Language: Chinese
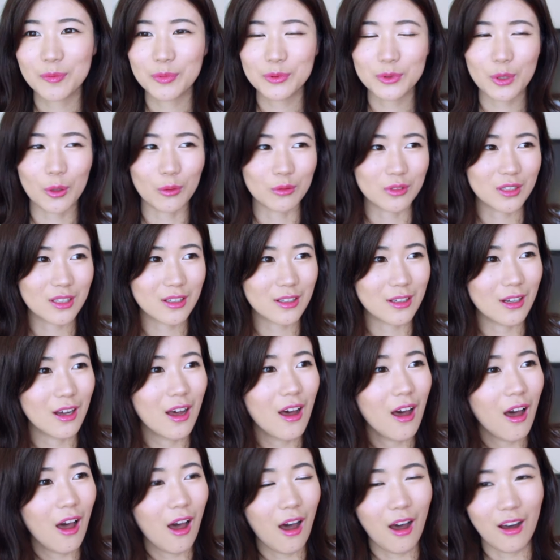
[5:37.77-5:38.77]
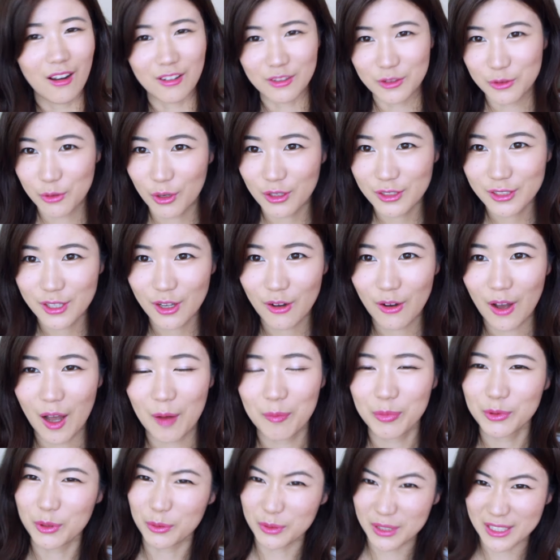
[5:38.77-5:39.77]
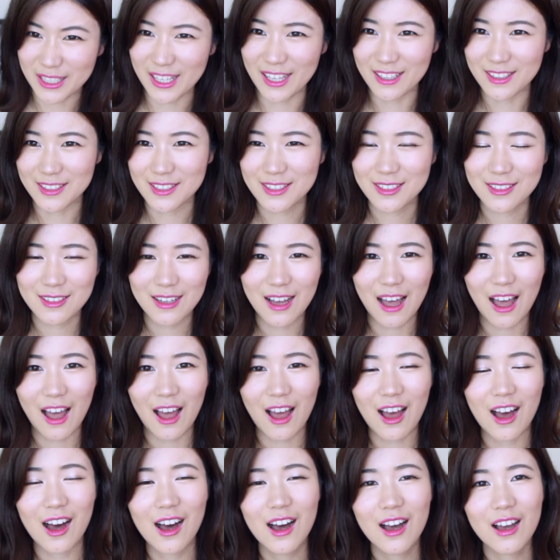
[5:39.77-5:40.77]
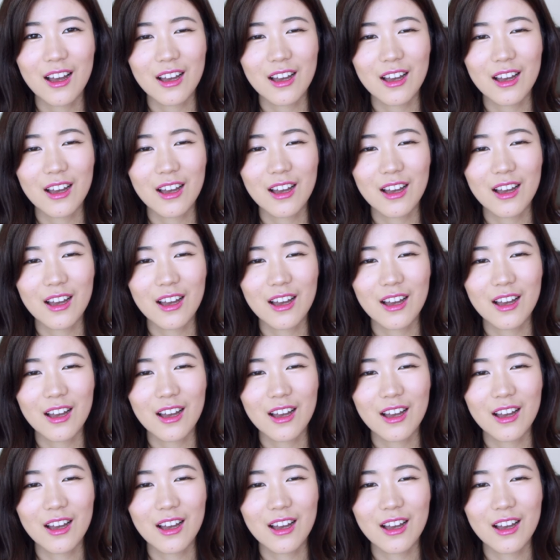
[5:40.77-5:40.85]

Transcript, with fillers: 不同的呃妆效啊，不同的颜色啊。